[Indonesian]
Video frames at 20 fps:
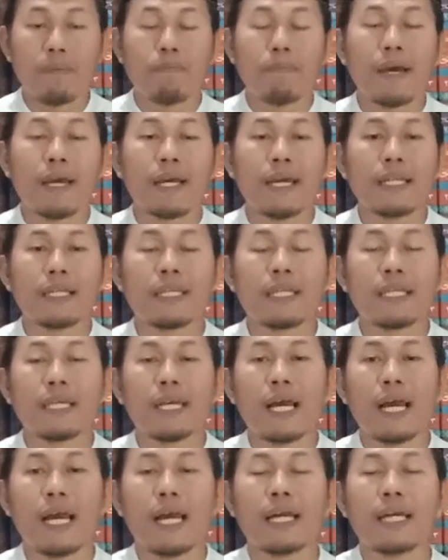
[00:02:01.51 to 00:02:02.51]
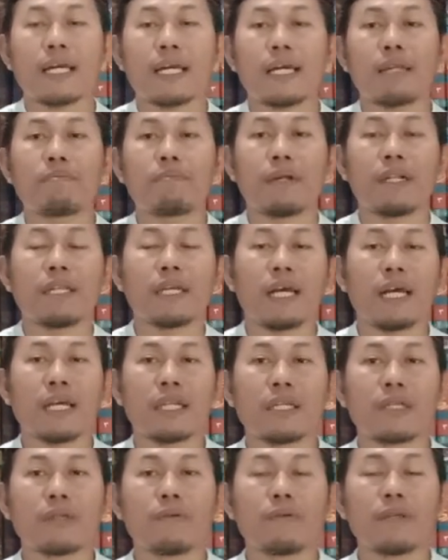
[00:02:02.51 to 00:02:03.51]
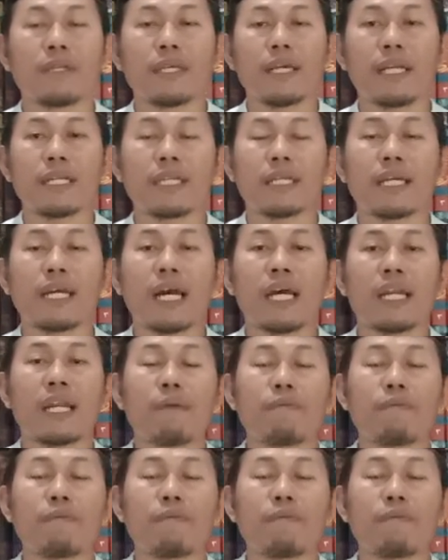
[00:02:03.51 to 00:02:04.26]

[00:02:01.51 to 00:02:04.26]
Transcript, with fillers: maka dia akan melihat dunia dengan